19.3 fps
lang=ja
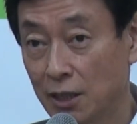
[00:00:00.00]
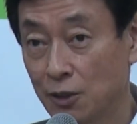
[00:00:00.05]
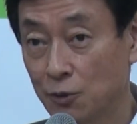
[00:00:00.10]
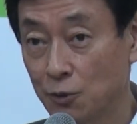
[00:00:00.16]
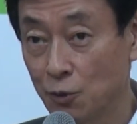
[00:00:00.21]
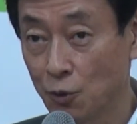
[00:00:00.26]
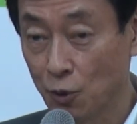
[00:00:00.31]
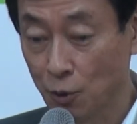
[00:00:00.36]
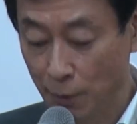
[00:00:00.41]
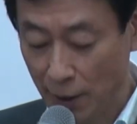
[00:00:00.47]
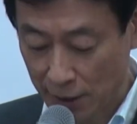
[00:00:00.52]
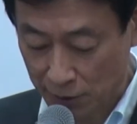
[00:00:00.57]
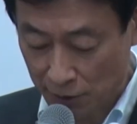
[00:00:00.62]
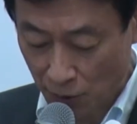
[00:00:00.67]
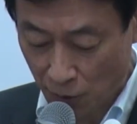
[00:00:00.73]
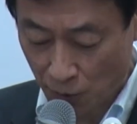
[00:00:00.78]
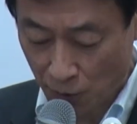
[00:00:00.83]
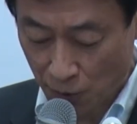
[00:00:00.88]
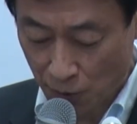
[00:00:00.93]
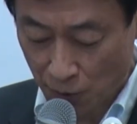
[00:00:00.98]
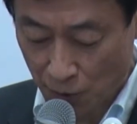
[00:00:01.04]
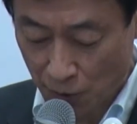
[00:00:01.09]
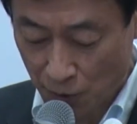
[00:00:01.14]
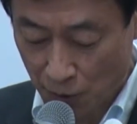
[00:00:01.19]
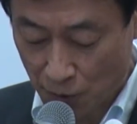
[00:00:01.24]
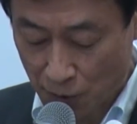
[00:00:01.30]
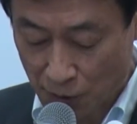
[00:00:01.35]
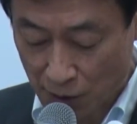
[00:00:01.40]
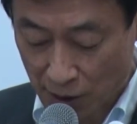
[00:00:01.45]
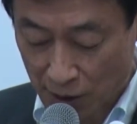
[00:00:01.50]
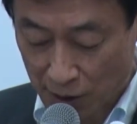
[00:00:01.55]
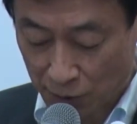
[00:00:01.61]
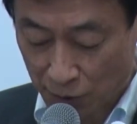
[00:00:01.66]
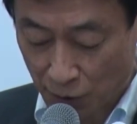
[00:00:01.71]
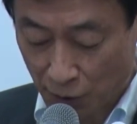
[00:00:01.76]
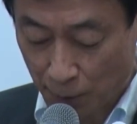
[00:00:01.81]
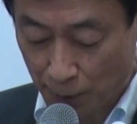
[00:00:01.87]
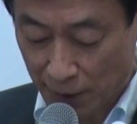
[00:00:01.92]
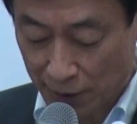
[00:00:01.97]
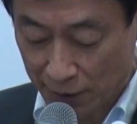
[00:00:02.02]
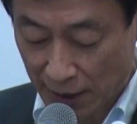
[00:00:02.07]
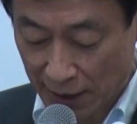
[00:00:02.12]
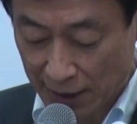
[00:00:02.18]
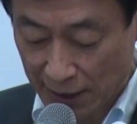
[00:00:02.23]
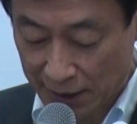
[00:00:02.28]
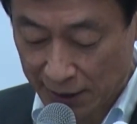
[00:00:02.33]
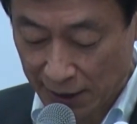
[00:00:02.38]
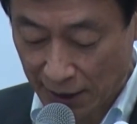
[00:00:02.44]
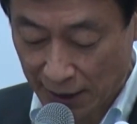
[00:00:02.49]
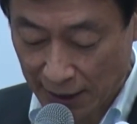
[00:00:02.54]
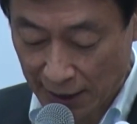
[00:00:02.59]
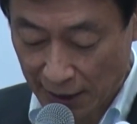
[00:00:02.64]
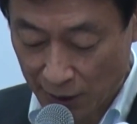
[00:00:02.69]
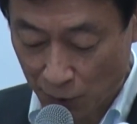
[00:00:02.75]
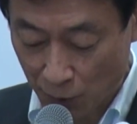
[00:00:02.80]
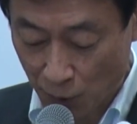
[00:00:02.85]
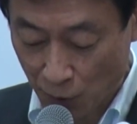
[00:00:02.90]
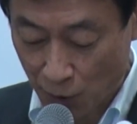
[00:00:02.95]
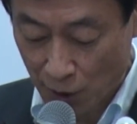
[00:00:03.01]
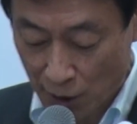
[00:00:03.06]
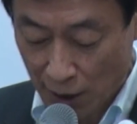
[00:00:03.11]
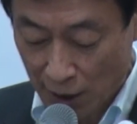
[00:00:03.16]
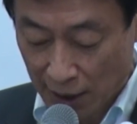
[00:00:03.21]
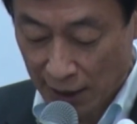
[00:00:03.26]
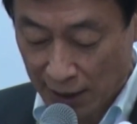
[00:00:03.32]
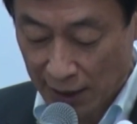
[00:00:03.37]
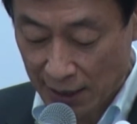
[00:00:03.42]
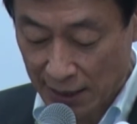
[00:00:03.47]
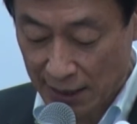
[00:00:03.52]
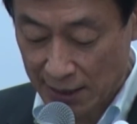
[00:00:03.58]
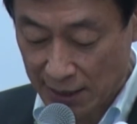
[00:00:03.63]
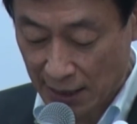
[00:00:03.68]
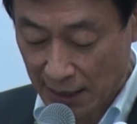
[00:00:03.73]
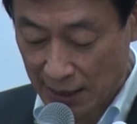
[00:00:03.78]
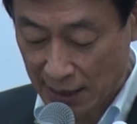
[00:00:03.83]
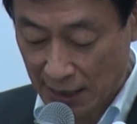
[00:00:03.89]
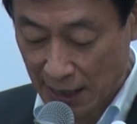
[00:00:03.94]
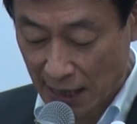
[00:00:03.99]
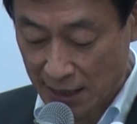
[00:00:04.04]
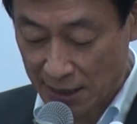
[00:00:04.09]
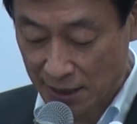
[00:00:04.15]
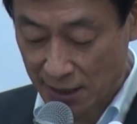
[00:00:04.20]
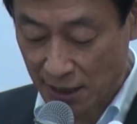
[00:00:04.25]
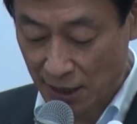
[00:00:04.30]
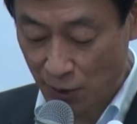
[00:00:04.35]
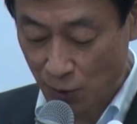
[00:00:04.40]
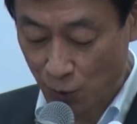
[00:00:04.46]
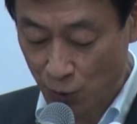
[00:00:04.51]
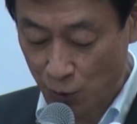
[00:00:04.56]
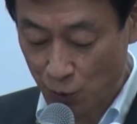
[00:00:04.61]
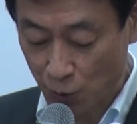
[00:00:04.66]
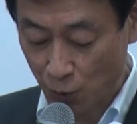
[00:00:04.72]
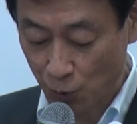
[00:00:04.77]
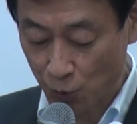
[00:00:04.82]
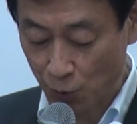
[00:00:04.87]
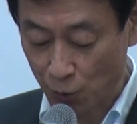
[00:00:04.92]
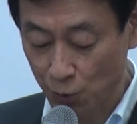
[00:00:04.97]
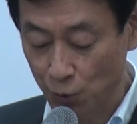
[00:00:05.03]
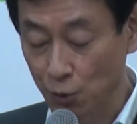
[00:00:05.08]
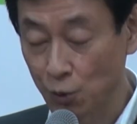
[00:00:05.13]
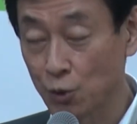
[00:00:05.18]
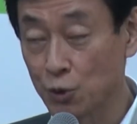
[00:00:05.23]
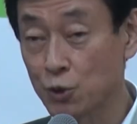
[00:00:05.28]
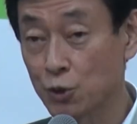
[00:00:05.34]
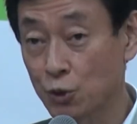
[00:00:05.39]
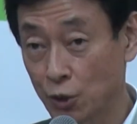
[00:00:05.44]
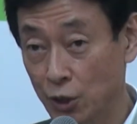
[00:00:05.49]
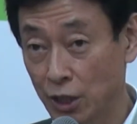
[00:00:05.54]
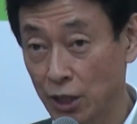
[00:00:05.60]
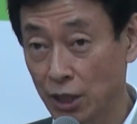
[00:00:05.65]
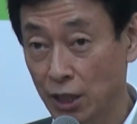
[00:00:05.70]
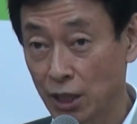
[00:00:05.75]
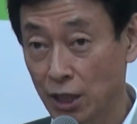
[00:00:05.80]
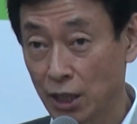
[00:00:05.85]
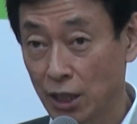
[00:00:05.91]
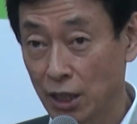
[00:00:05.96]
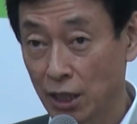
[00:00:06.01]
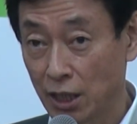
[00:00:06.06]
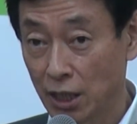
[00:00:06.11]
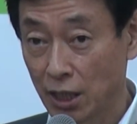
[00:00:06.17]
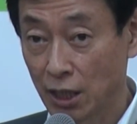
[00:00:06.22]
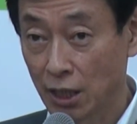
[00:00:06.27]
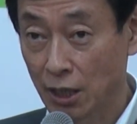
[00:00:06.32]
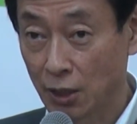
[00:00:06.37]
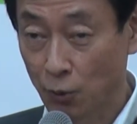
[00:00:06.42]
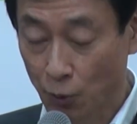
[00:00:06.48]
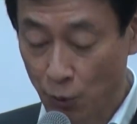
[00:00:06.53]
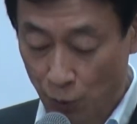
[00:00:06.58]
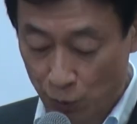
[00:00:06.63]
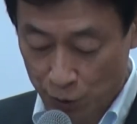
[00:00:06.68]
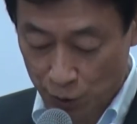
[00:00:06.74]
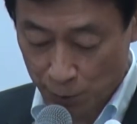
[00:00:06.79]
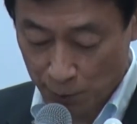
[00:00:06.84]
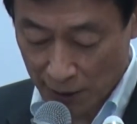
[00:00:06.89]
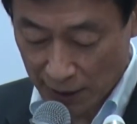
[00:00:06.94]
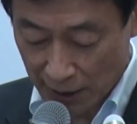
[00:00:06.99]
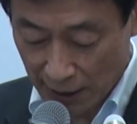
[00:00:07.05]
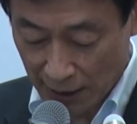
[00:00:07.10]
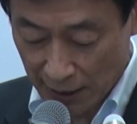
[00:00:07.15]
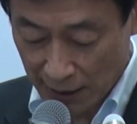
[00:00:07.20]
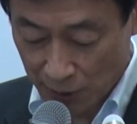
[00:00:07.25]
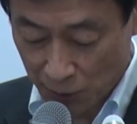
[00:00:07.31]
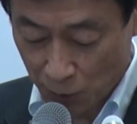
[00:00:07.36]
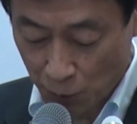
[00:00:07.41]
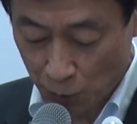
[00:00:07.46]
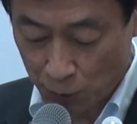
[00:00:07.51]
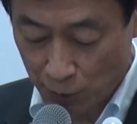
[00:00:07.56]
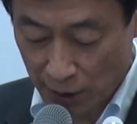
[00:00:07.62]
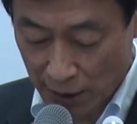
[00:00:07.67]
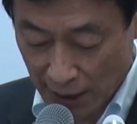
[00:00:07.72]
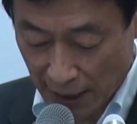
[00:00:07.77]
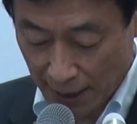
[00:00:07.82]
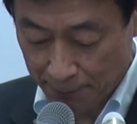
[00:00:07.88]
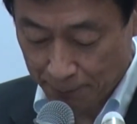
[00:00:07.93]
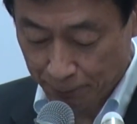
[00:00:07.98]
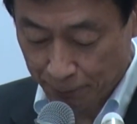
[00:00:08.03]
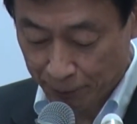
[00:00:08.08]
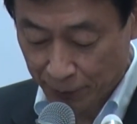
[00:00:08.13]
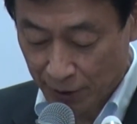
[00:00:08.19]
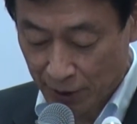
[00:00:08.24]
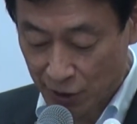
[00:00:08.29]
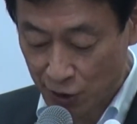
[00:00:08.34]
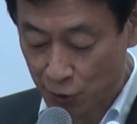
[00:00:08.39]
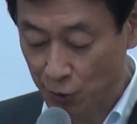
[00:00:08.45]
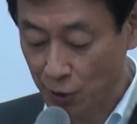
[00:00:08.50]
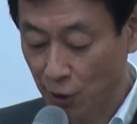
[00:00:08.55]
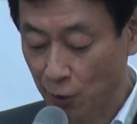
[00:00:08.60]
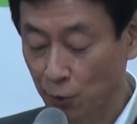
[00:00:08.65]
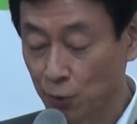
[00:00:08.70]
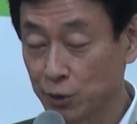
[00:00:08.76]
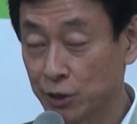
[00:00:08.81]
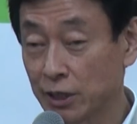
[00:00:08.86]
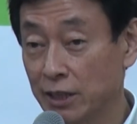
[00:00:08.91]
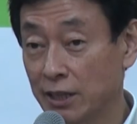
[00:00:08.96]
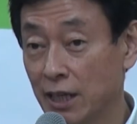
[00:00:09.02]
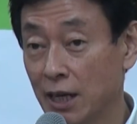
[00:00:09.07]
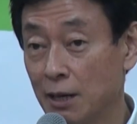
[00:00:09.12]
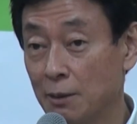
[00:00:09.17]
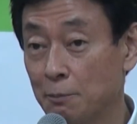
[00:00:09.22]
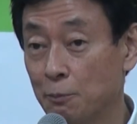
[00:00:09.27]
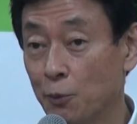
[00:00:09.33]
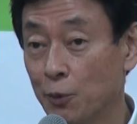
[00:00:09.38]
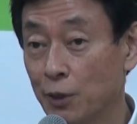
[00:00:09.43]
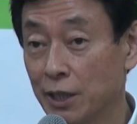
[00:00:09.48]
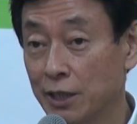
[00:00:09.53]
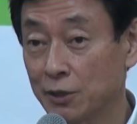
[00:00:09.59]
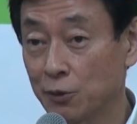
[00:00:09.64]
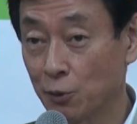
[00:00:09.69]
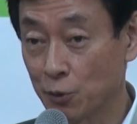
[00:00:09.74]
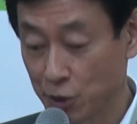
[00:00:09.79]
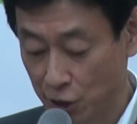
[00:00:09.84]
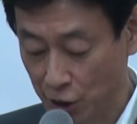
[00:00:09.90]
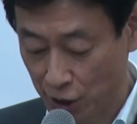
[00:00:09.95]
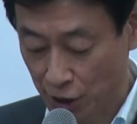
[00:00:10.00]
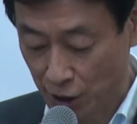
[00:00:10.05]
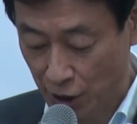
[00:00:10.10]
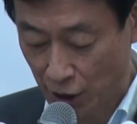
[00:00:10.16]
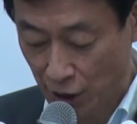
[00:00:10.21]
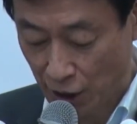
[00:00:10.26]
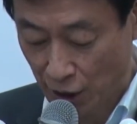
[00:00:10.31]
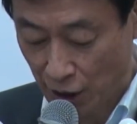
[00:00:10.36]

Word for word: グローバルのグローバルな観点からの経済安全保障のルール作り、えこれを進めて、その上で自由で公正な貿易投資、